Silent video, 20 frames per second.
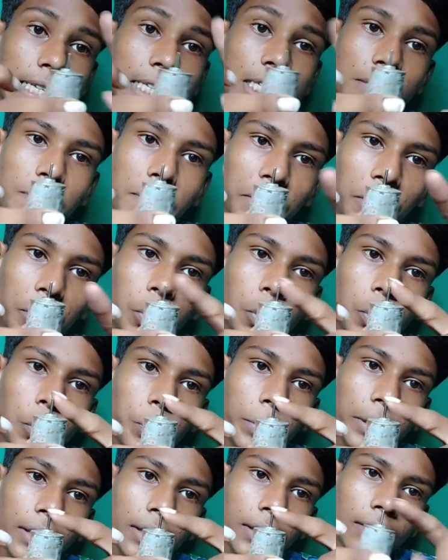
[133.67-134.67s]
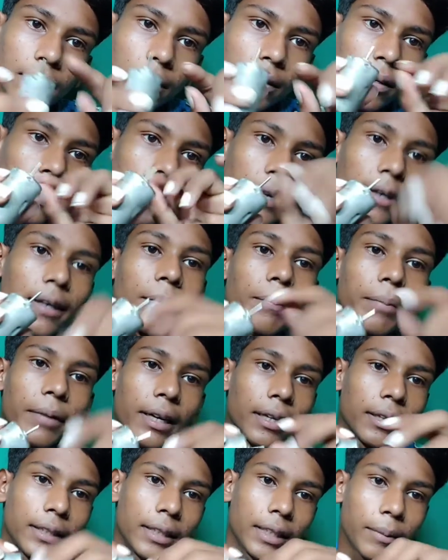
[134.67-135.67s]
इस पर दो पिन रब
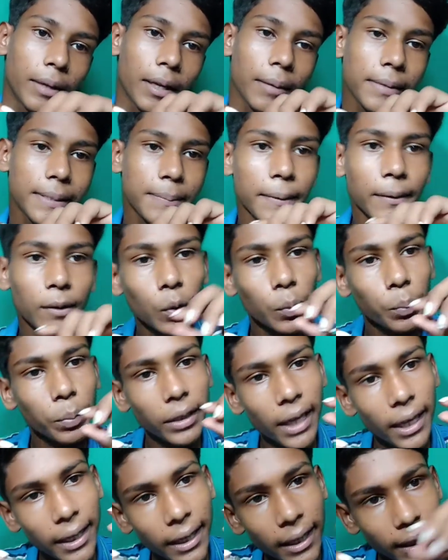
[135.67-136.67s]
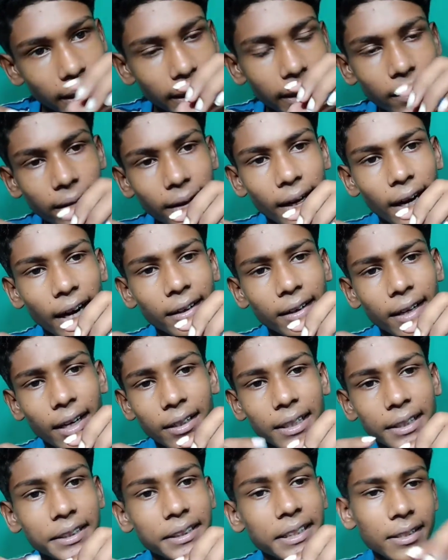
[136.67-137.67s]
करती हैं मतलब इस पर दो पिना के रख
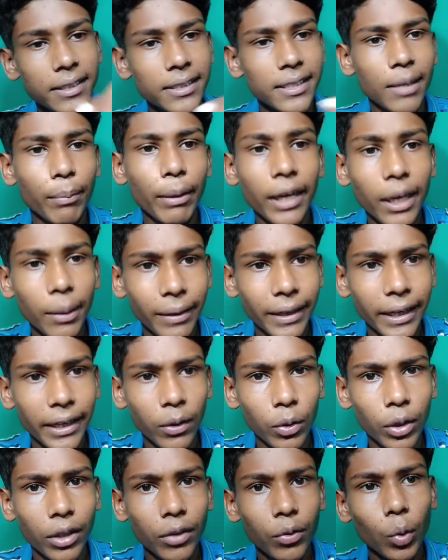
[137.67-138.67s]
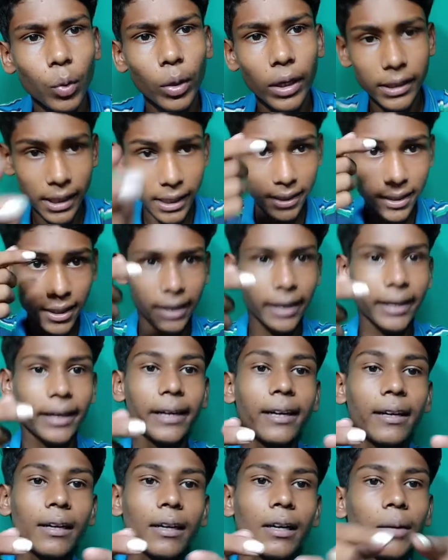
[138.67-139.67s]
रख जैसे डगमीटर पर नहीं होता तो दो ऐसे ऐसे
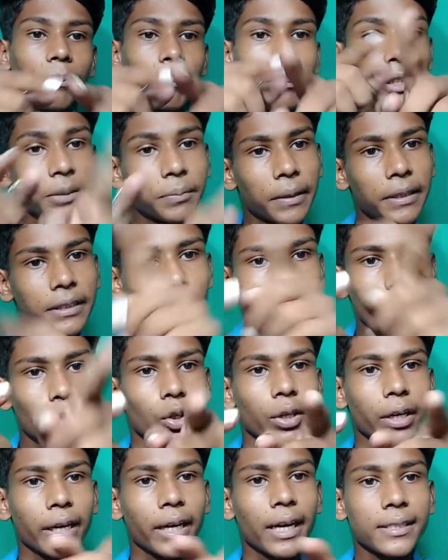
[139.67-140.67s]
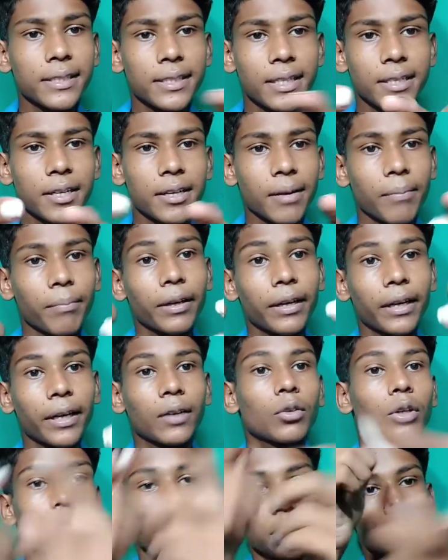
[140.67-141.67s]
रहेंगे इसमें ऐसा मोटर रहेगा ऐसा ऐसा रब
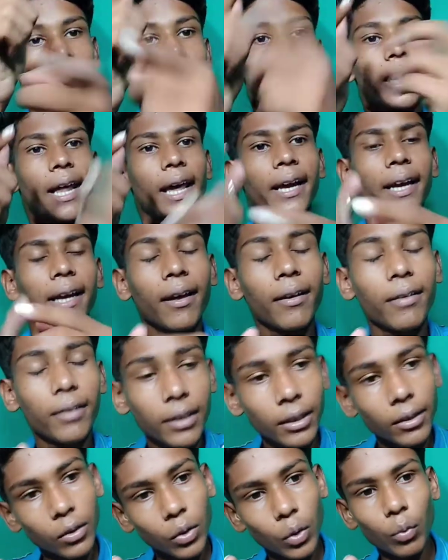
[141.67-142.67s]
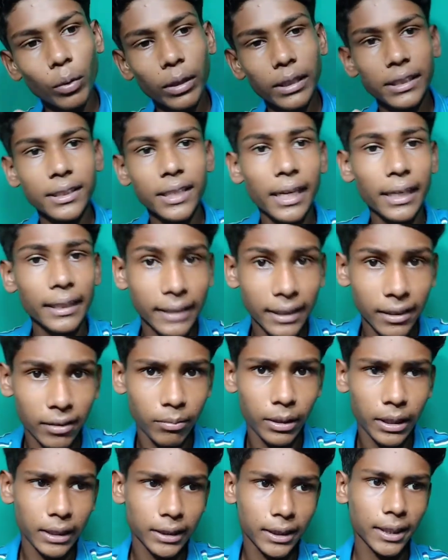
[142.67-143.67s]
करेंगे तो ऐसा आएगा ना तो वैसा ये
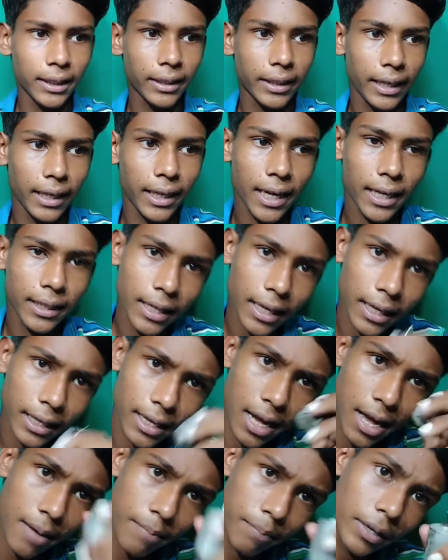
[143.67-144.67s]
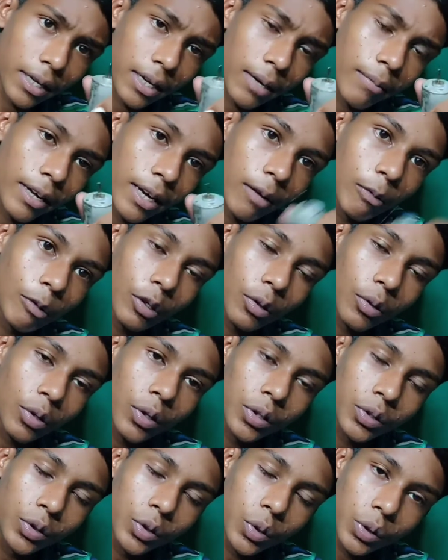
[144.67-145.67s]
भी ऐसा आता है यहाँ पर हमारा मोटर
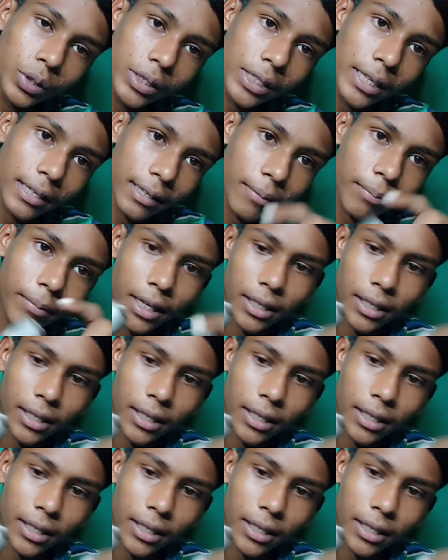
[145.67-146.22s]
पे जो इसे रब